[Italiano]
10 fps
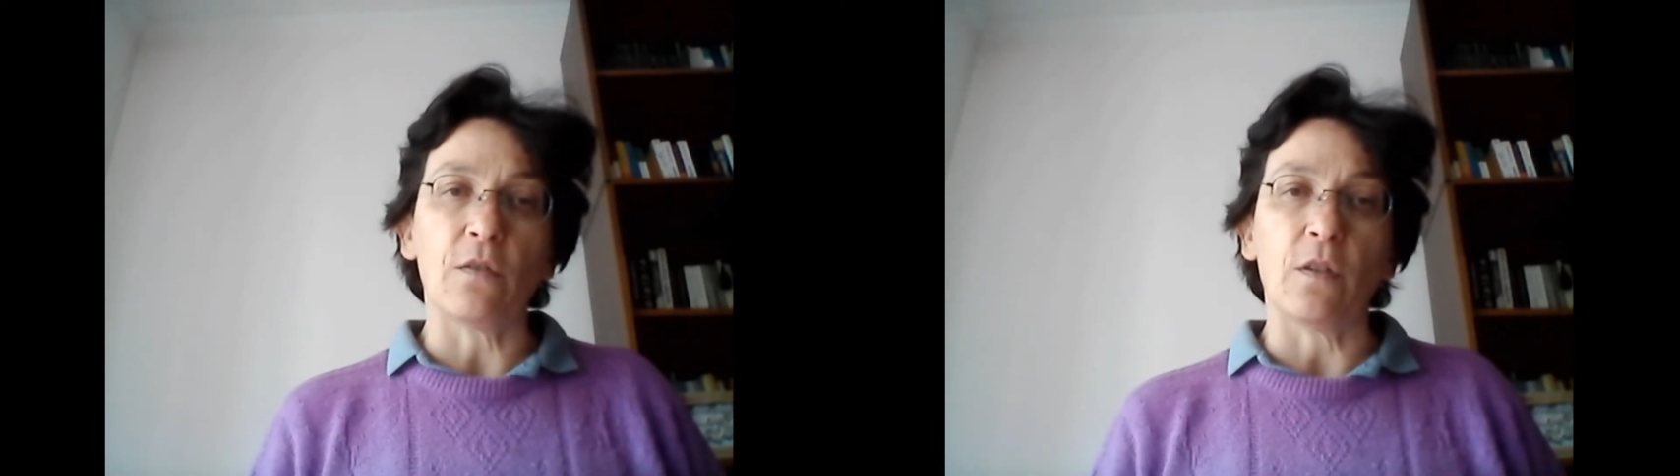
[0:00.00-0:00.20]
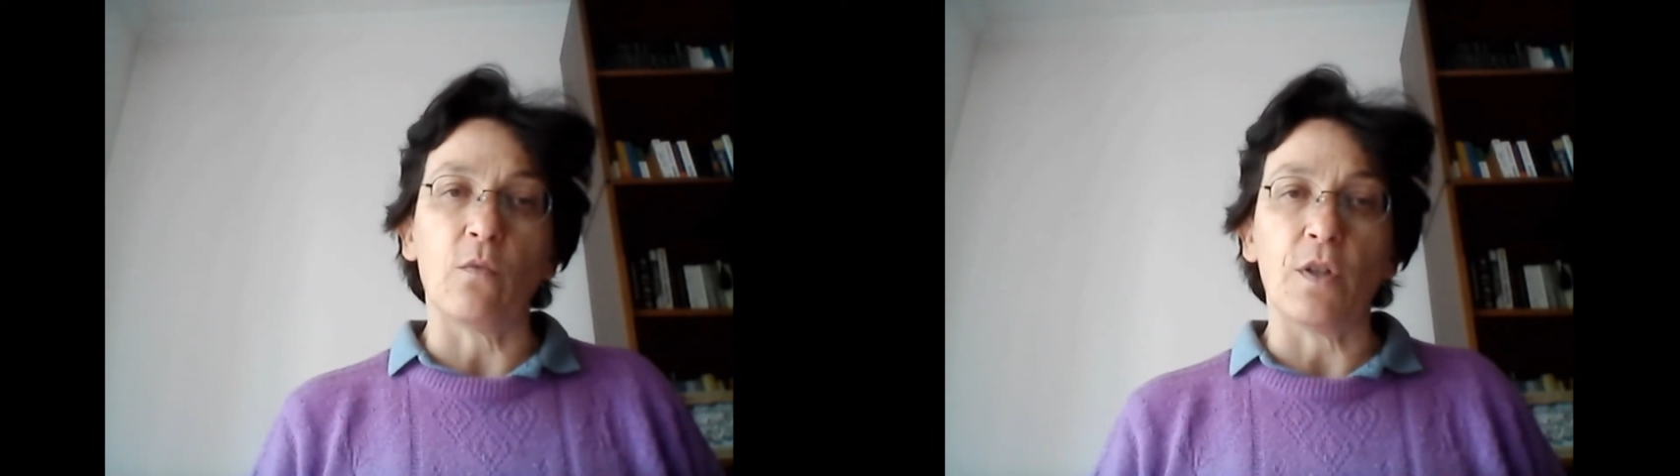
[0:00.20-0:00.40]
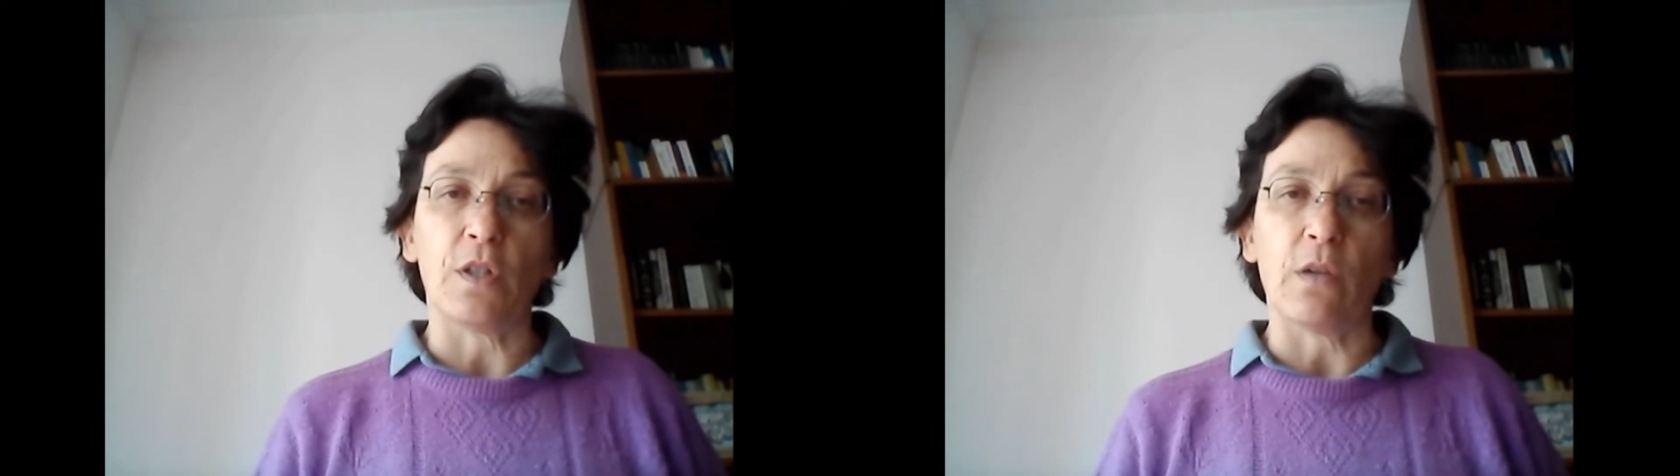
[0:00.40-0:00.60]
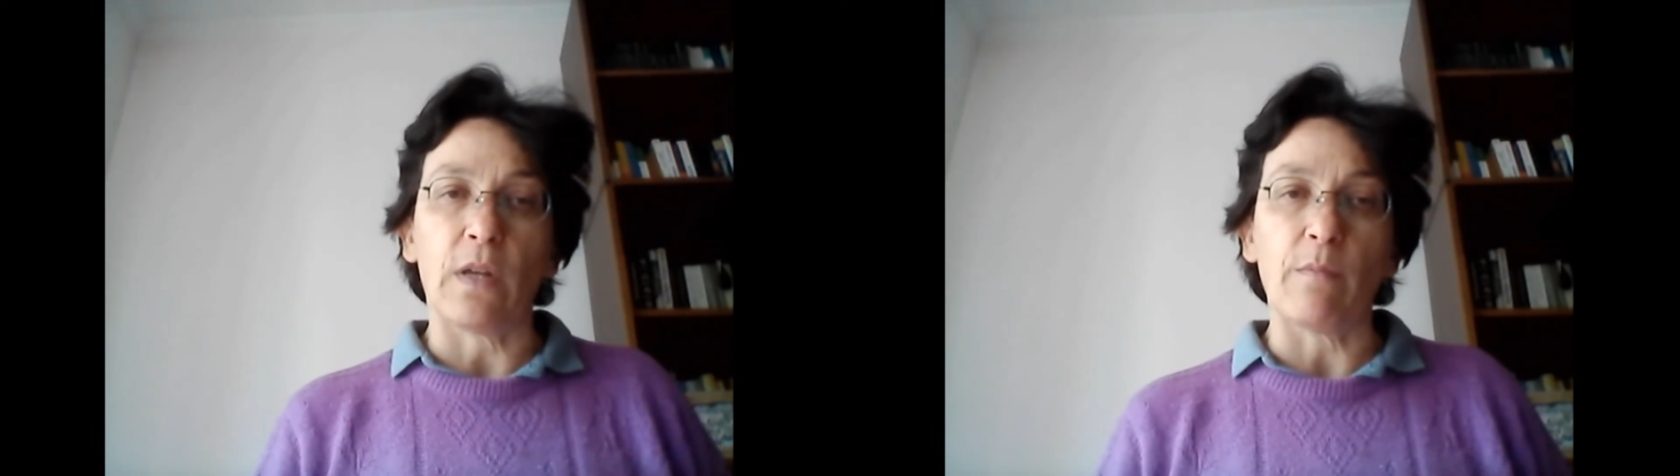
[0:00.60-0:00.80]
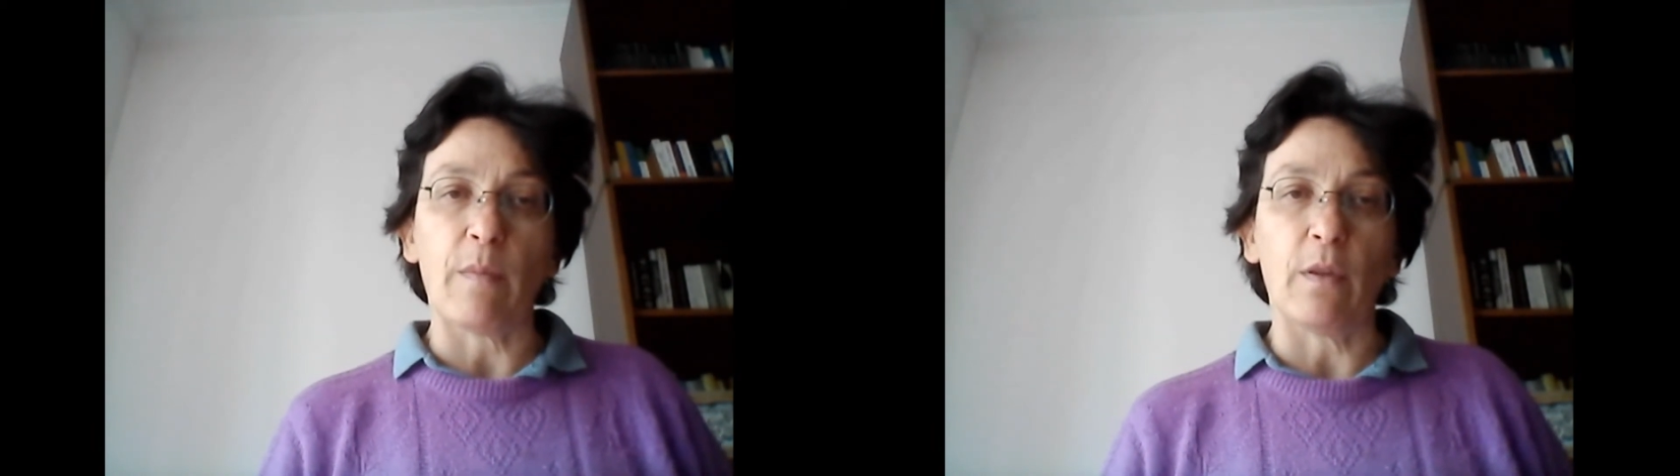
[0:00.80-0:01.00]
costituisce un
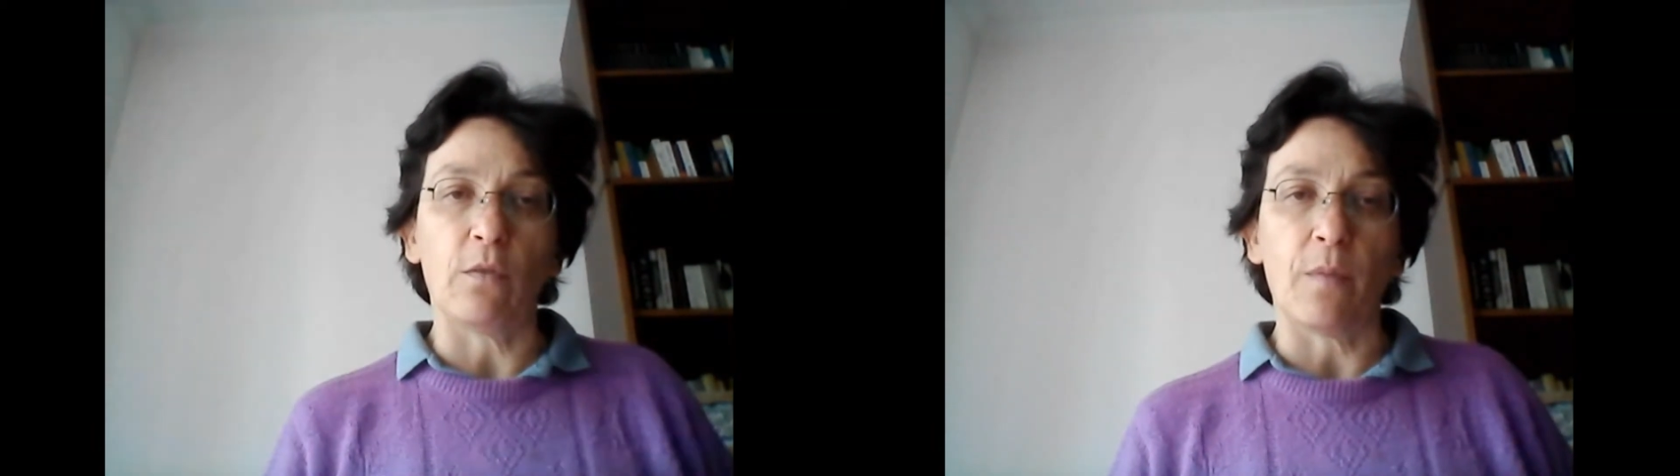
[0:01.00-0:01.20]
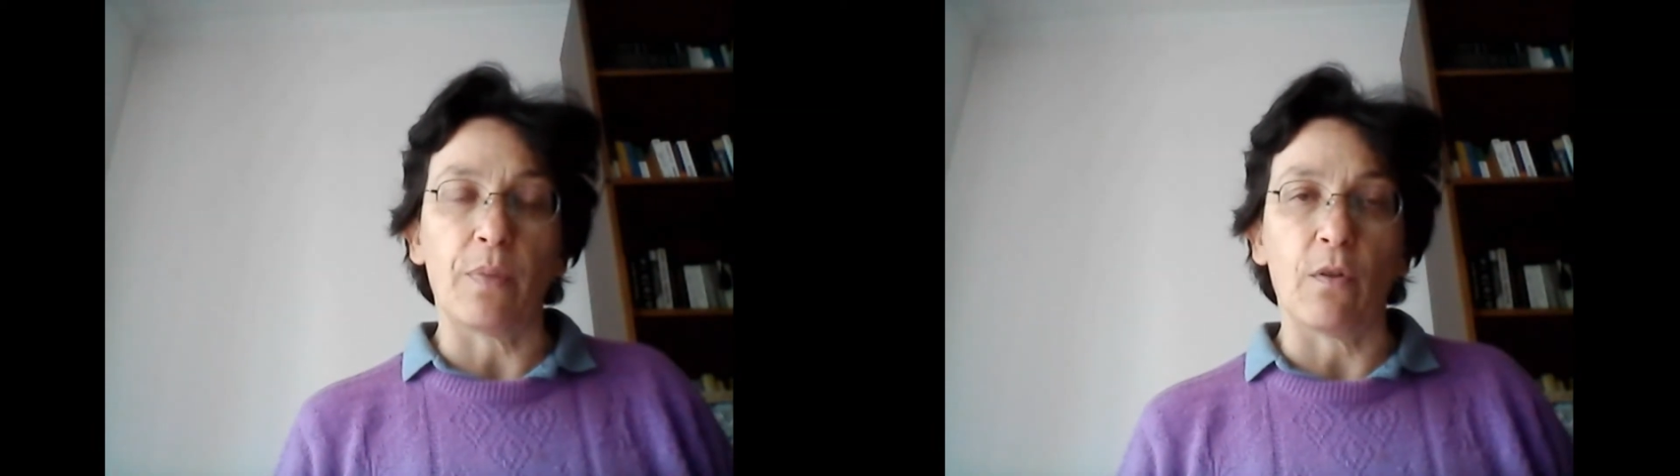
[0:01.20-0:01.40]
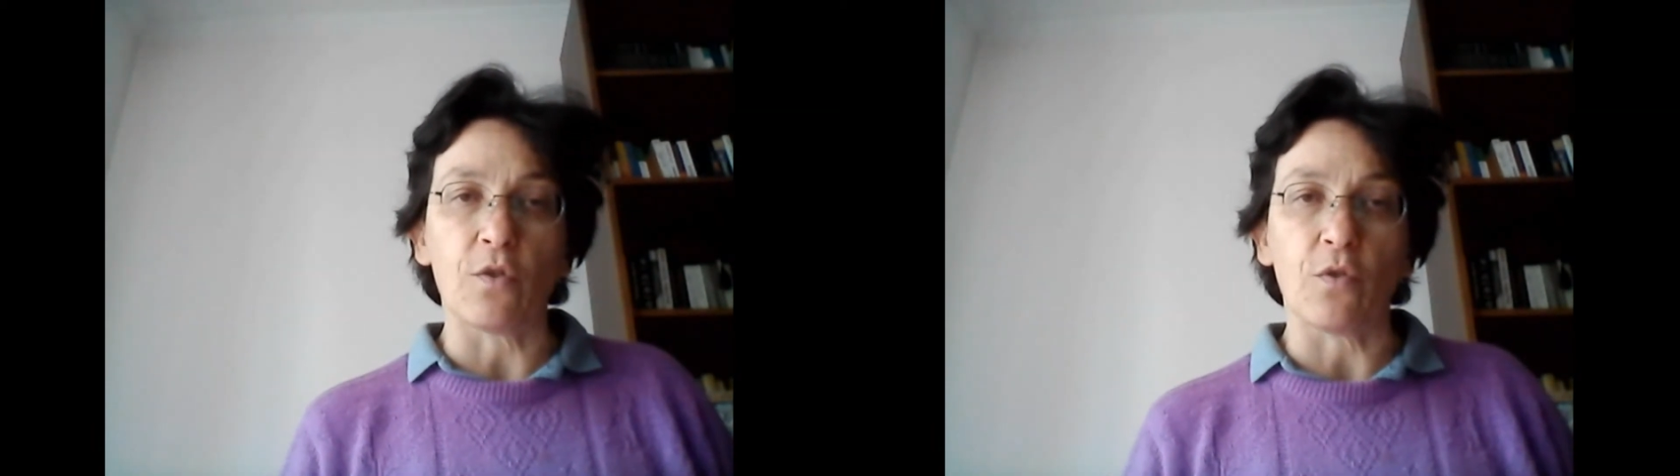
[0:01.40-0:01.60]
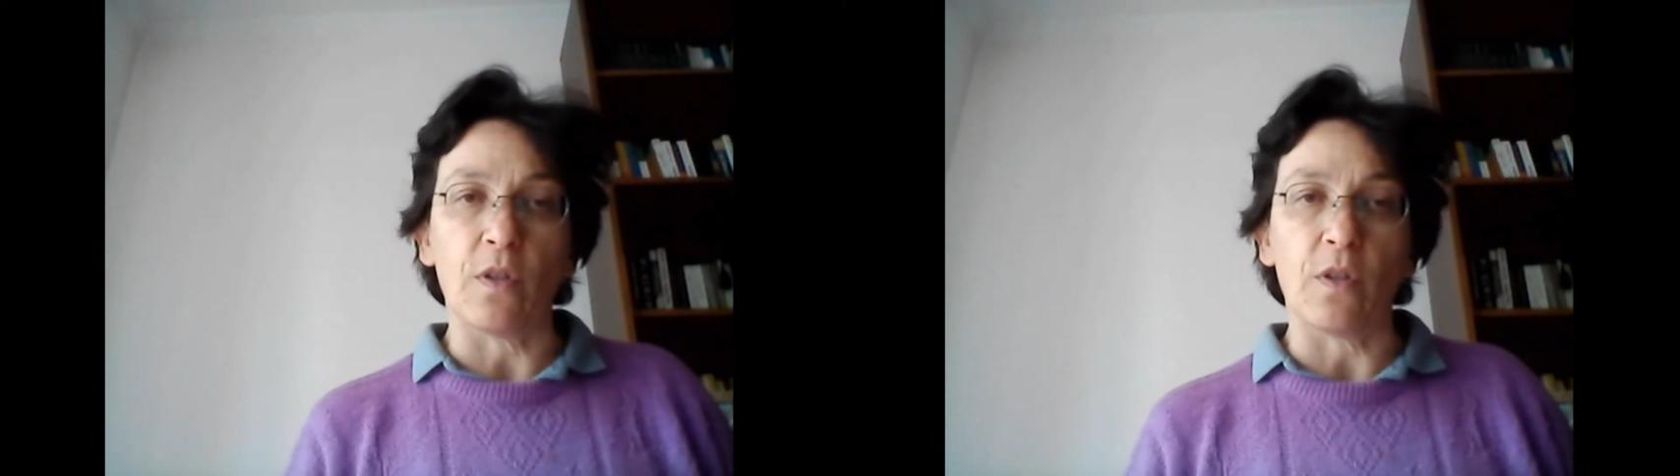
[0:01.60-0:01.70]
cambiamento d'approccio